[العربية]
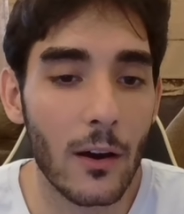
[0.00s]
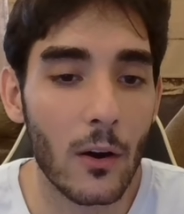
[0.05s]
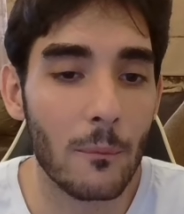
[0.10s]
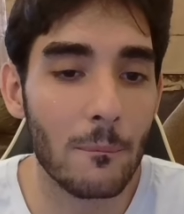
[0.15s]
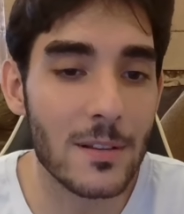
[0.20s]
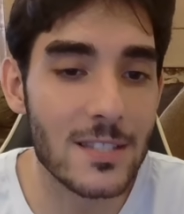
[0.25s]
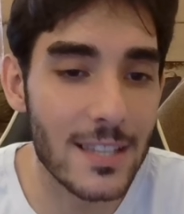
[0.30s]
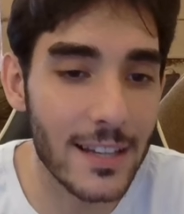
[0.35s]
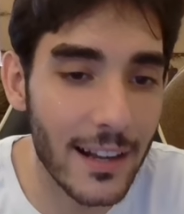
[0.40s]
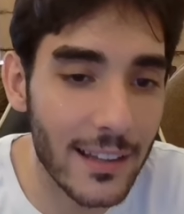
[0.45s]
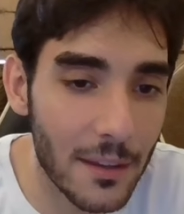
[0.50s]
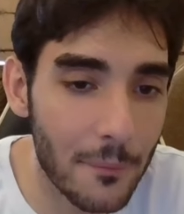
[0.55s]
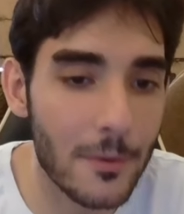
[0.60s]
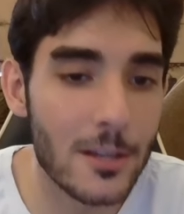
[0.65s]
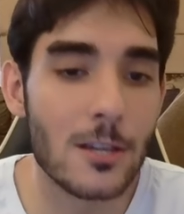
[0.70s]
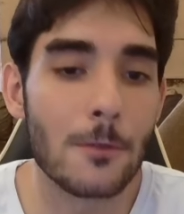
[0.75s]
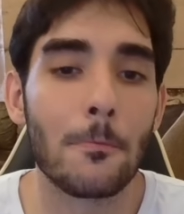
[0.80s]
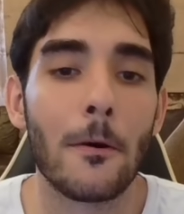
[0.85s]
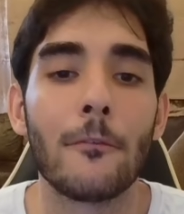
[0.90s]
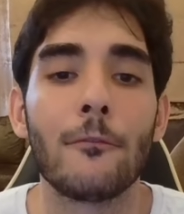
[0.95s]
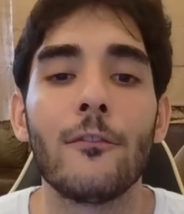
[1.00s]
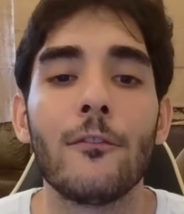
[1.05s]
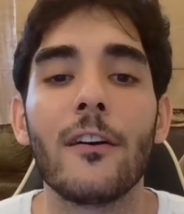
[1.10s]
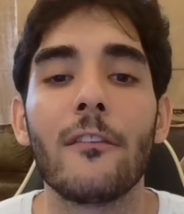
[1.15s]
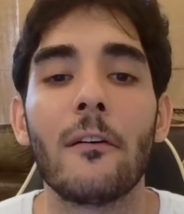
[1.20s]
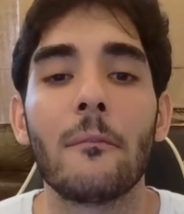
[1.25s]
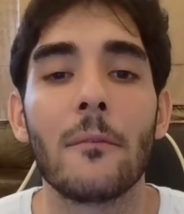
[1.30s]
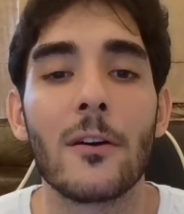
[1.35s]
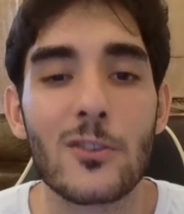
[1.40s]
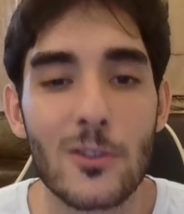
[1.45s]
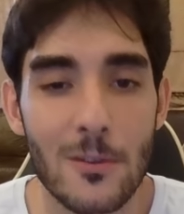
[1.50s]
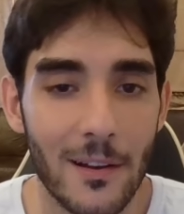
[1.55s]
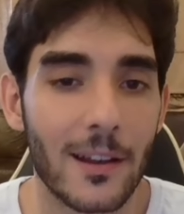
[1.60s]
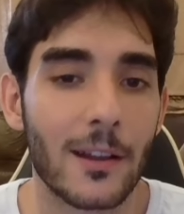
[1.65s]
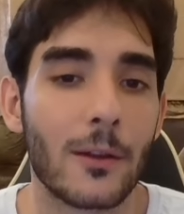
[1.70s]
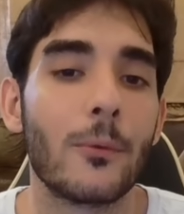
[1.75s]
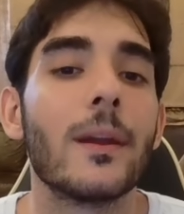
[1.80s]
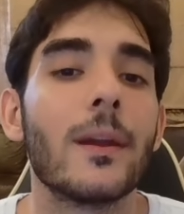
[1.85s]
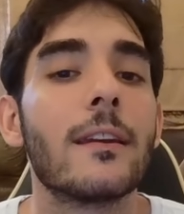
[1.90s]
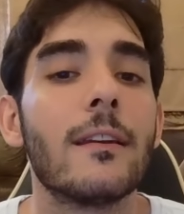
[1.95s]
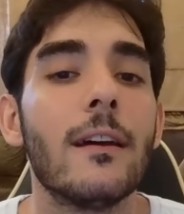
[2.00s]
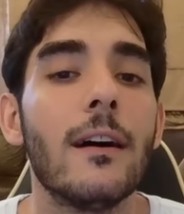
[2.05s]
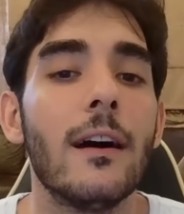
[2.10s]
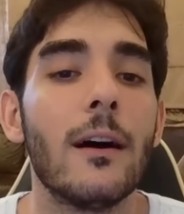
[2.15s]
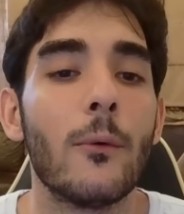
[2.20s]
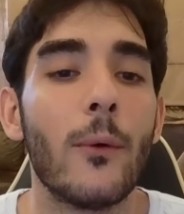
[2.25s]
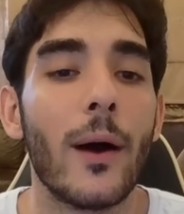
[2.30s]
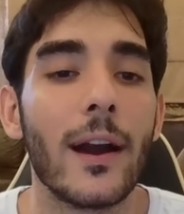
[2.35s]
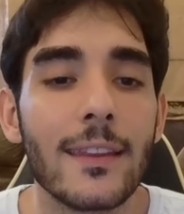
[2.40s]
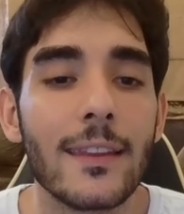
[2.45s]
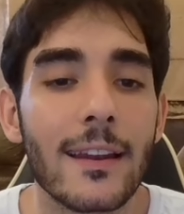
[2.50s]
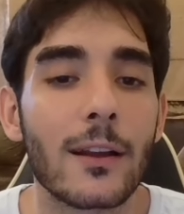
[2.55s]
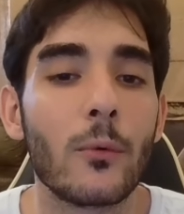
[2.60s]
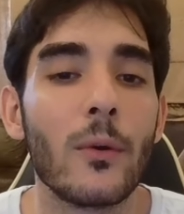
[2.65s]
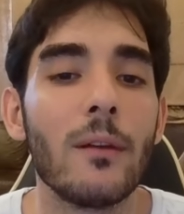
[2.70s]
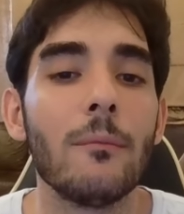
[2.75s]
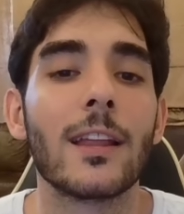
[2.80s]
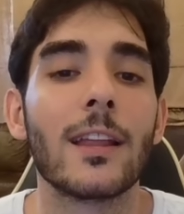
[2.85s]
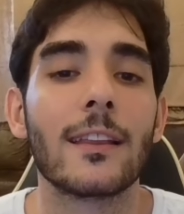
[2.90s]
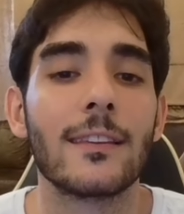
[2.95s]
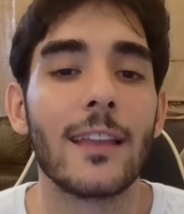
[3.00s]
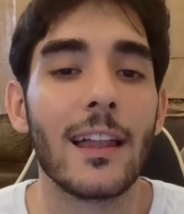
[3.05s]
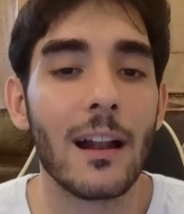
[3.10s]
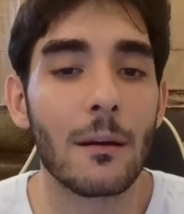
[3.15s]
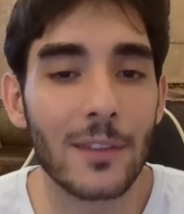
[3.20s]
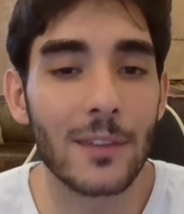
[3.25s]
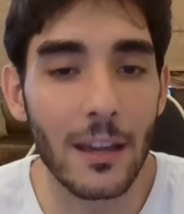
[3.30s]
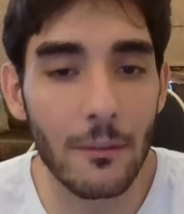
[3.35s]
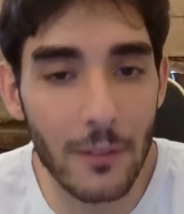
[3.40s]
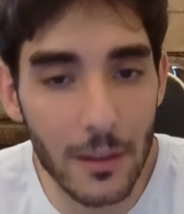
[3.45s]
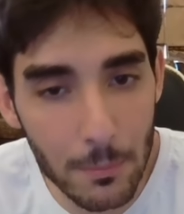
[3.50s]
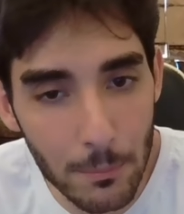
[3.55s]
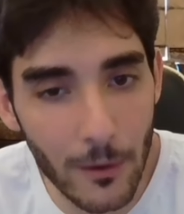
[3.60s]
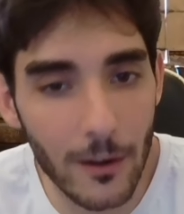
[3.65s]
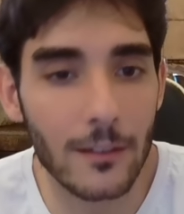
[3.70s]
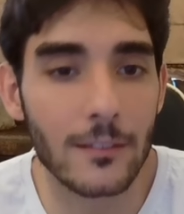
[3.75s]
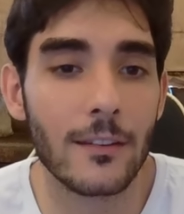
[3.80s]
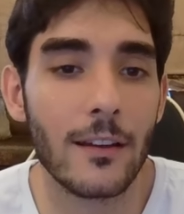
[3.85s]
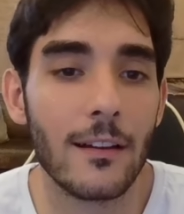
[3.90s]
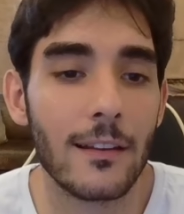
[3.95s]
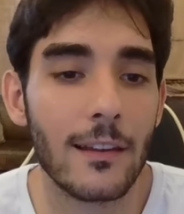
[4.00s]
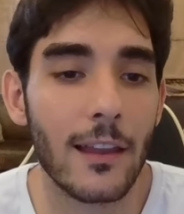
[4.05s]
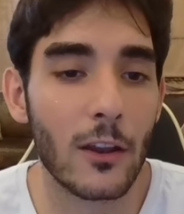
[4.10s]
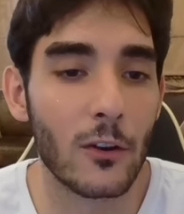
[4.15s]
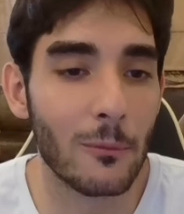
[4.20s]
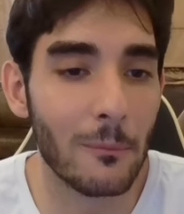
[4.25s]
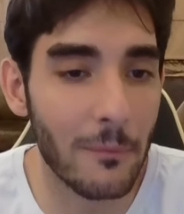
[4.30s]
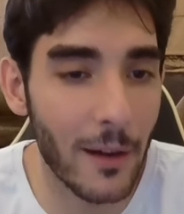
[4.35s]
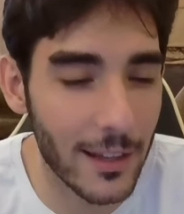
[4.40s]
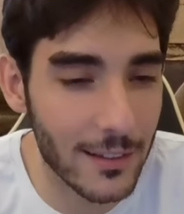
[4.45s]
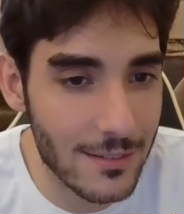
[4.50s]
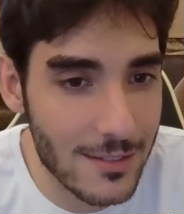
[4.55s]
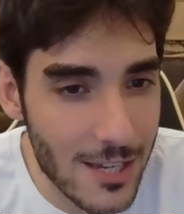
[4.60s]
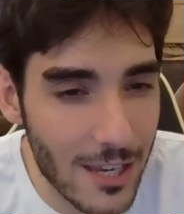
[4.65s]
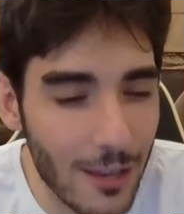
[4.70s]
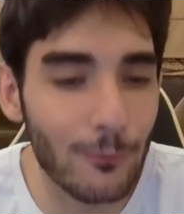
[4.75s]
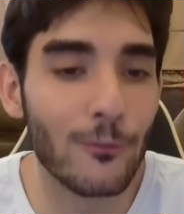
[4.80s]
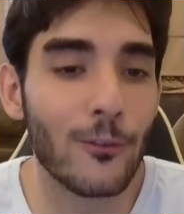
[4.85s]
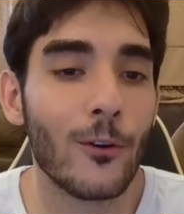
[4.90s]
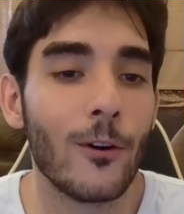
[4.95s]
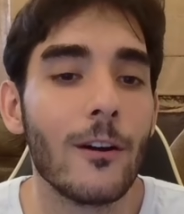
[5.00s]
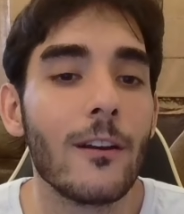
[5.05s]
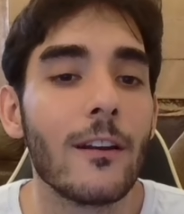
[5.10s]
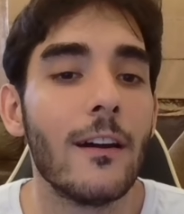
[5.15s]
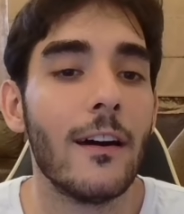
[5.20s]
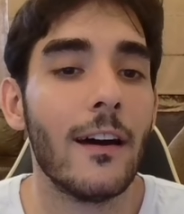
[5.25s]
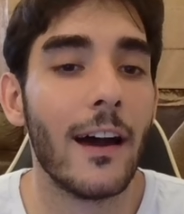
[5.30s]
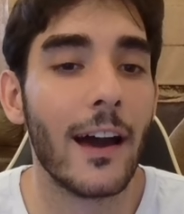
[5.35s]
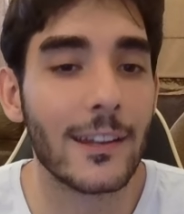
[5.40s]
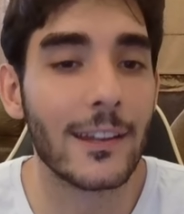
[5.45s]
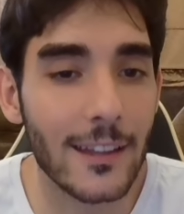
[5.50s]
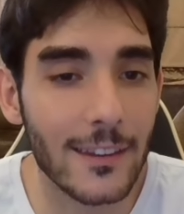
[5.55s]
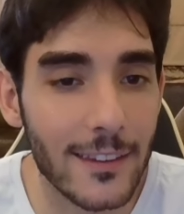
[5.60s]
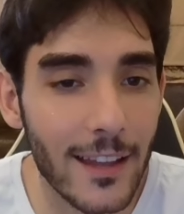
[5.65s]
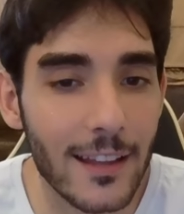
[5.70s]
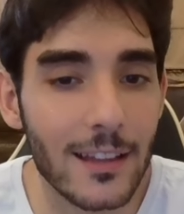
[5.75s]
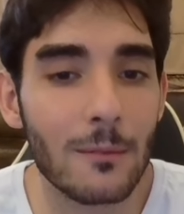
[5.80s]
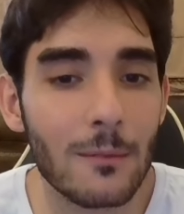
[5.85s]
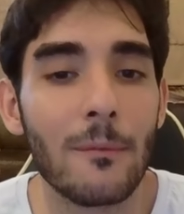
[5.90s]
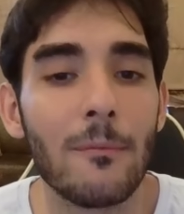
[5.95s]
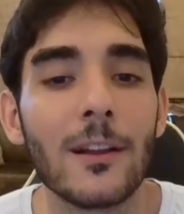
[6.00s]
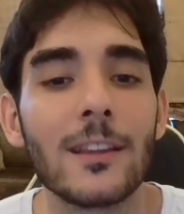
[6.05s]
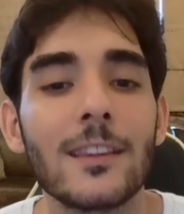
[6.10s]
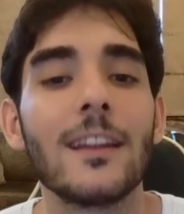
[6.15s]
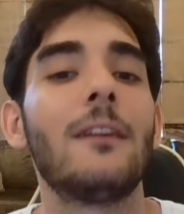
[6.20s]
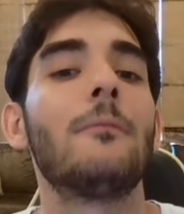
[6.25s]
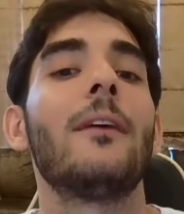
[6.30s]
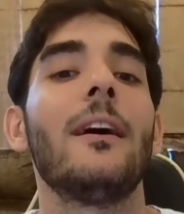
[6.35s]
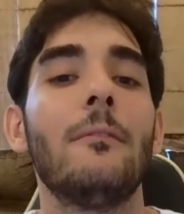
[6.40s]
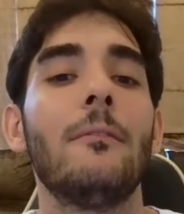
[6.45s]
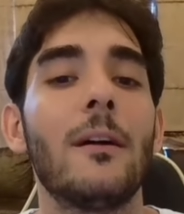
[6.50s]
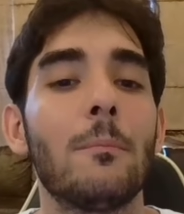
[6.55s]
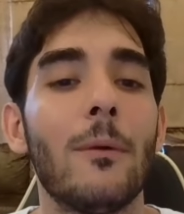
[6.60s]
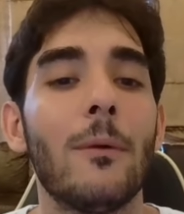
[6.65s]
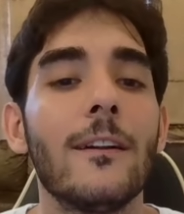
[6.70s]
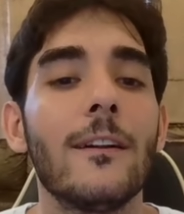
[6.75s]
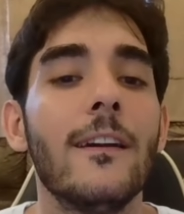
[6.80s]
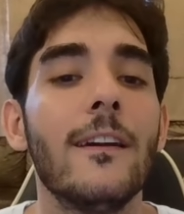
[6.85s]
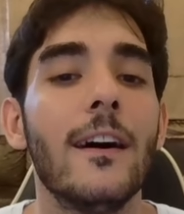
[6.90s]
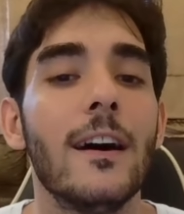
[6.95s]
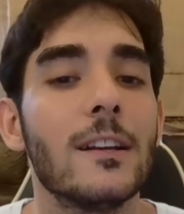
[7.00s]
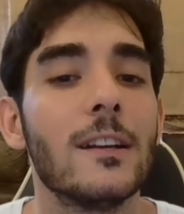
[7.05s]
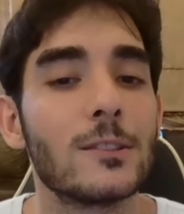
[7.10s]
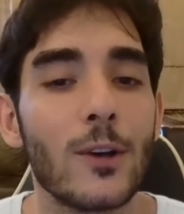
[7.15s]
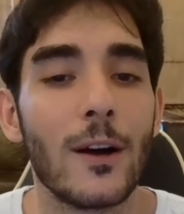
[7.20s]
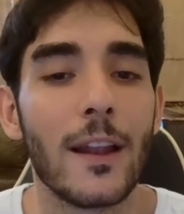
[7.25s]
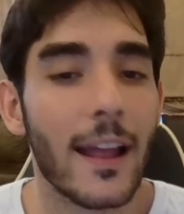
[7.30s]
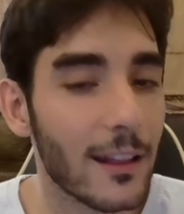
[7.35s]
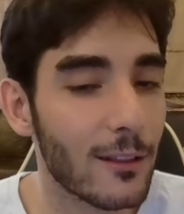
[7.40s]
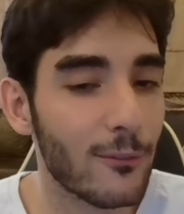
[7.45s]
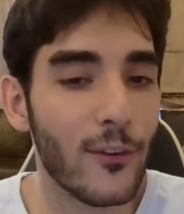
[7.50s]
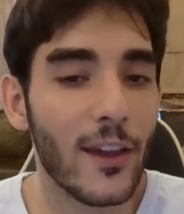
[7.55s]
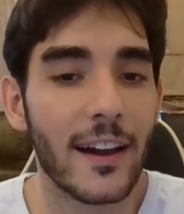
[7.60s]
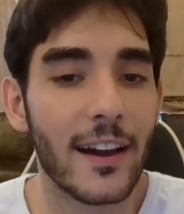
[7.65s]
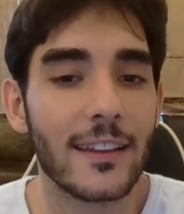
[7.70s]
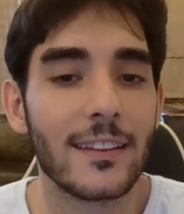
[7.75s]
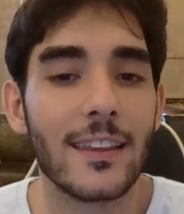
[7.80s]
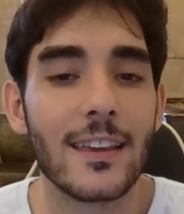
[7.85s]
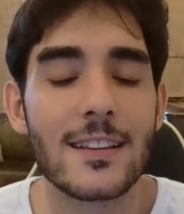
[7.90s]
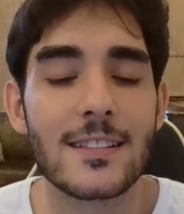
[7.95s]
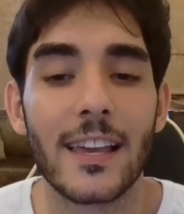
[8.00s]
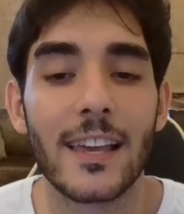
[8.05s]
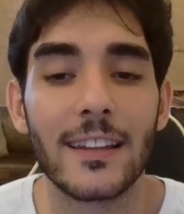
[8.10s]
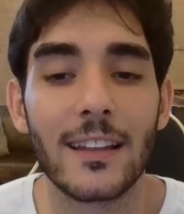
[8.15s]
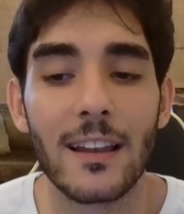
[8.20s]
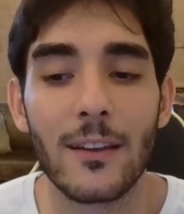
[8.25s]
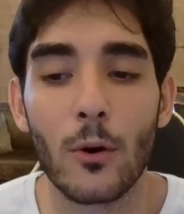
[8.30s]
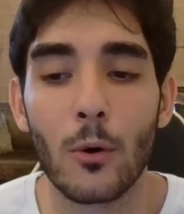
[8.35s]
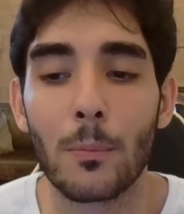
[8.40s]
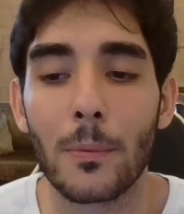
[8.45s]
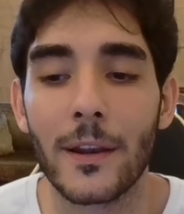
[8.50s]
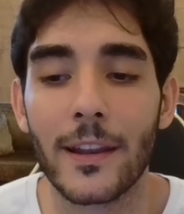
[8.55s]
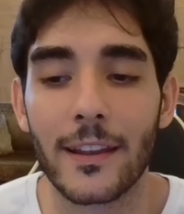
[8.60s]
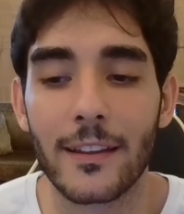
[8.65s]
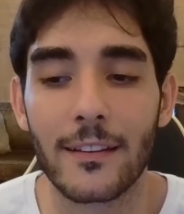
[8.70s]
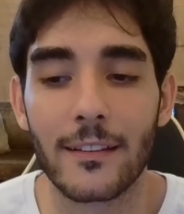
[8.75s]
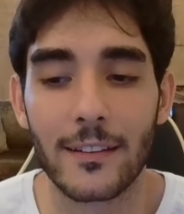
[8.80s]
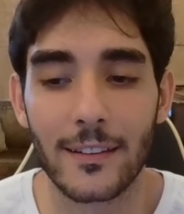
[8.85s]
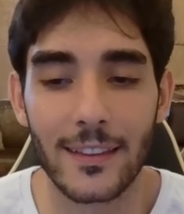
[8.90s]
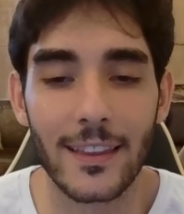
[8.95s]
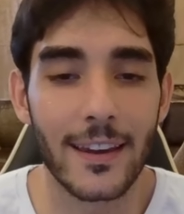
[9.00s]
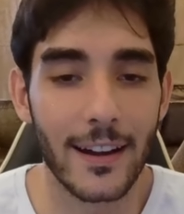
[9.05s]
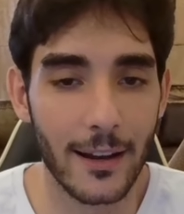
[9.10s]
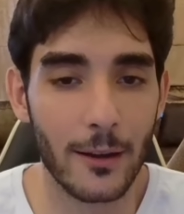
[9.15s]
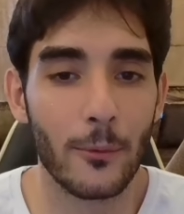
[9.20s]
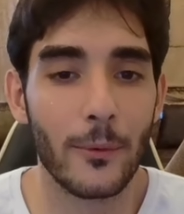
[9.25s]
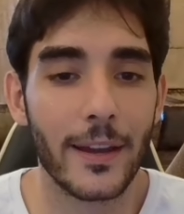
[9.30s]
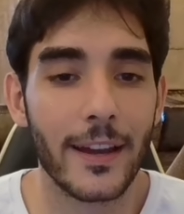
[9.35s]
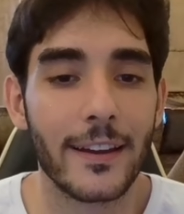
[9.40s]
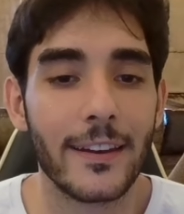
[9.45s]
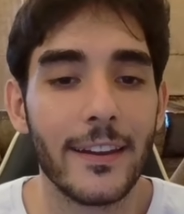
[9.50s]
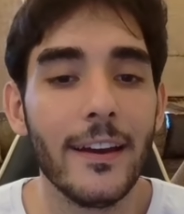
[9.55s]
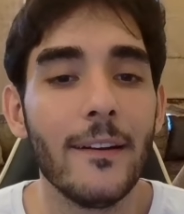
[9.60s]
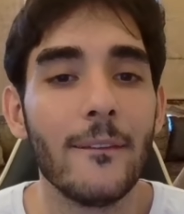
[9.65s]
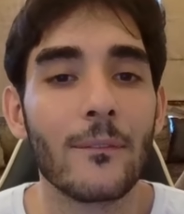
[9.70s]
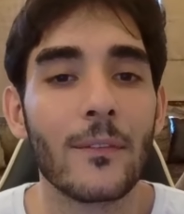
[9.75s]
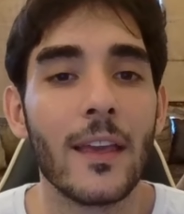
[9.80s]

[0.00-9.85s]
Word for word: بصير عندي بيشوب اف 5 عم بيهجم على الكوين وهيدي الكوين بدها تضل عم تحمل بان لانه من بعد جي 4 هيدا النايت ببطل عم يحمل بان سو هالقد فيها ايدياز هيدي الاوبننج كثير حلوه يعني